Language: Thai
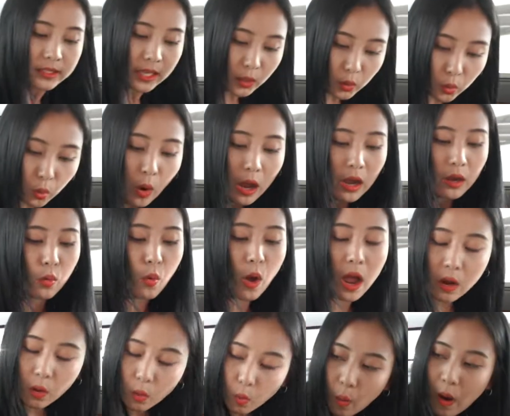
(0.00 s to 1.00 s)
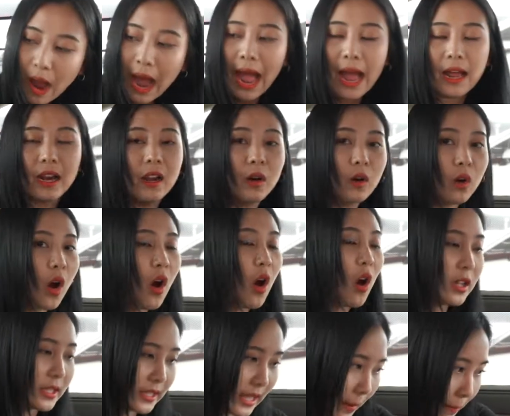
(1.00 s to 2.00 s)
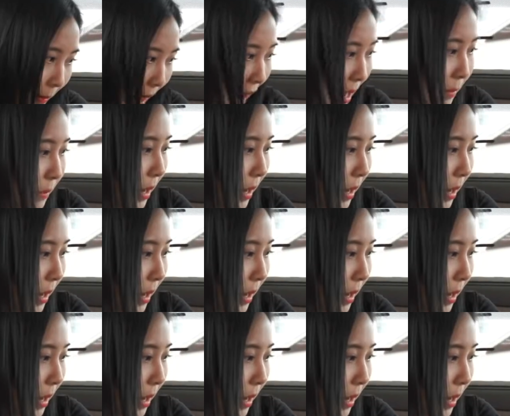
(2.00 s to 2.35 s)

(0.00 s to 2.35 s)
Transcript: สะดวกกว้างขวางแล้วก็สบาย